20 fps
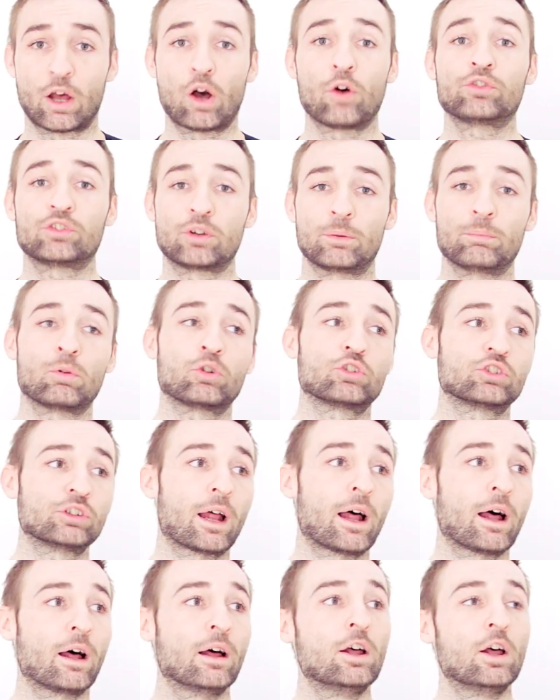Owszem,
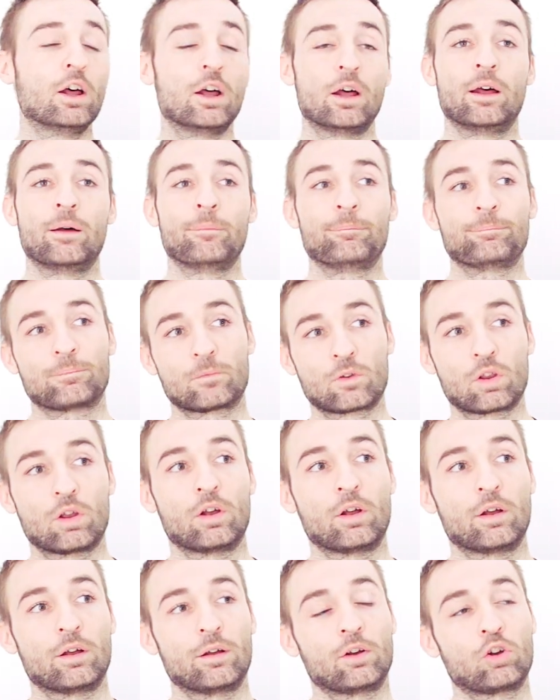można
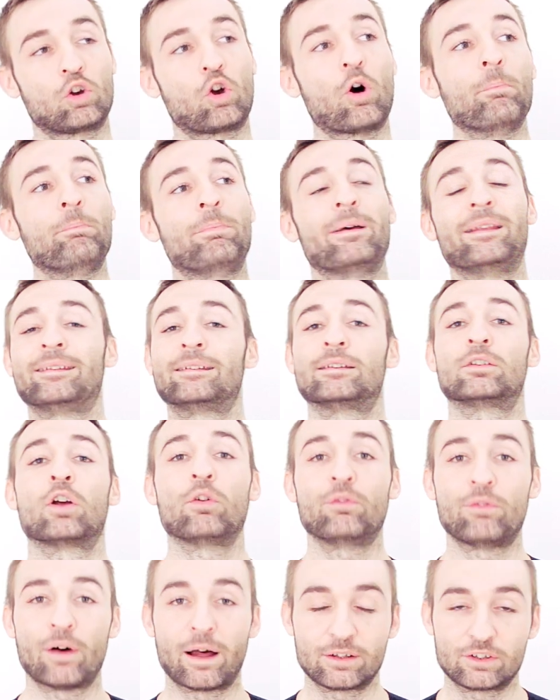
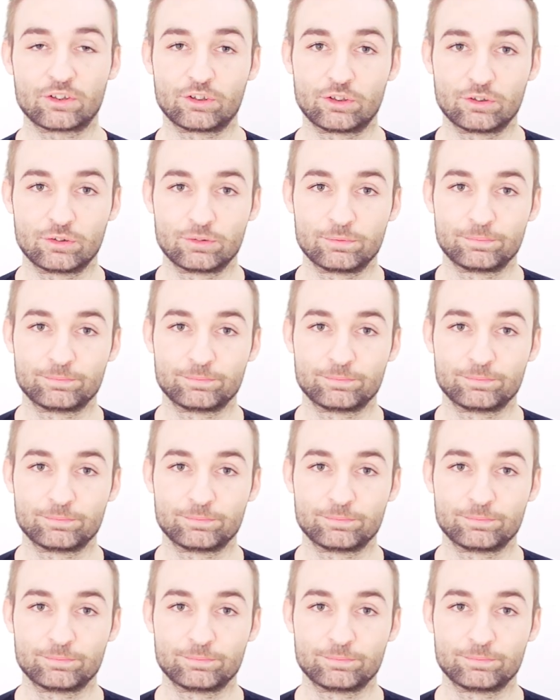kompensować